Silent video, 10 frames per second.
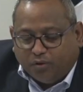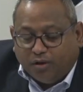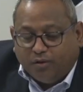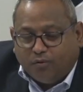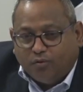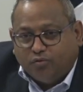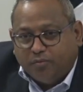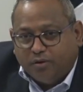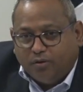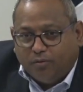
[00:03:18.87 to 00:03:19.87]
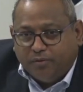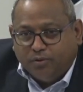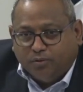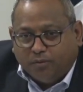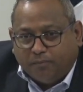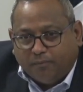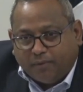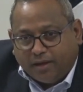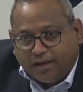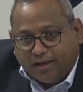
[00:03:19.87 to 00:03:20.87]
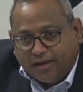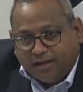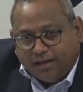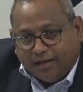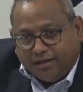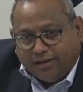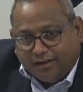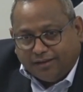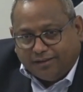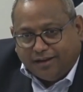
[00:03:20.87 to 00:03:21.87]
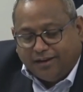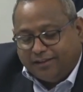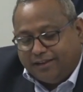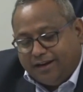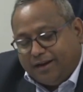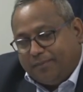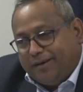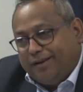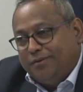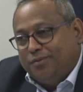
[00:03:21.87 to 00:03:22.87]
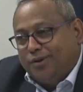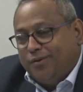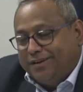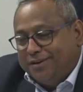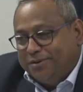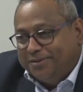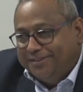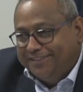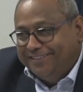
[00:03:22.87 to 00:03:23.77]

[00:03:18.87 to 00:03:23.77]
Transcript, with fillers: Estoy consumiéndolo en los minutos. Eh, tiene la palabra el diputado Diego.